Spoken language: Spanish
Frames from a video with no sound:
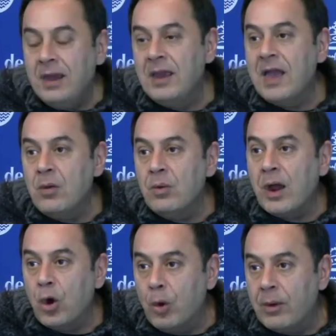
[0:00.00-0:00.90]
y que hay una
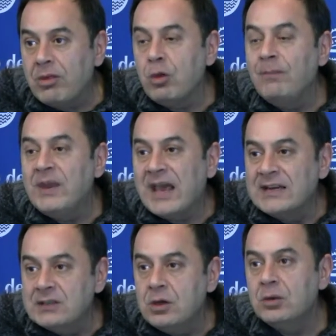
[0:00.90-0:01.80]
colaboración de
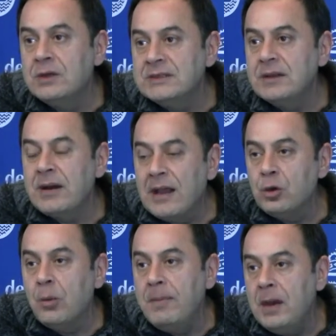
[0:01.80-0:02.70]
gestión desde el
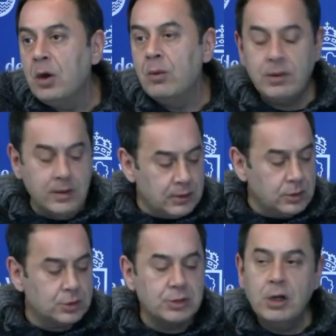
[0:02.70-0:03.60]
año
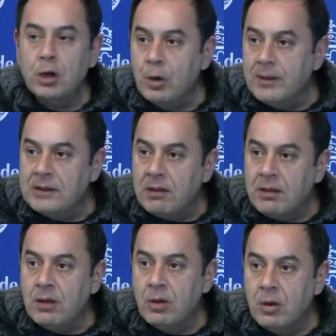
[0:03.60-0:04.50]

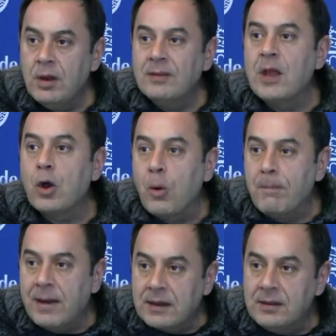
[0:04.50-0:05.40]
1995 de
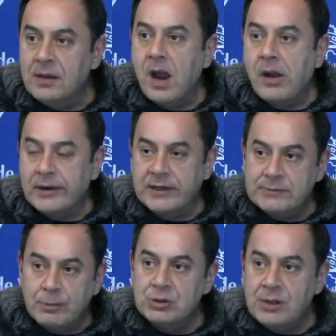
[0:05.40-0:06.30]
compartir
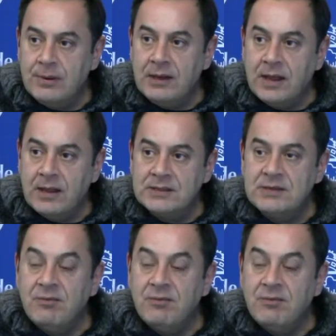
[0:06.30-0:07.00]
responsabilidades.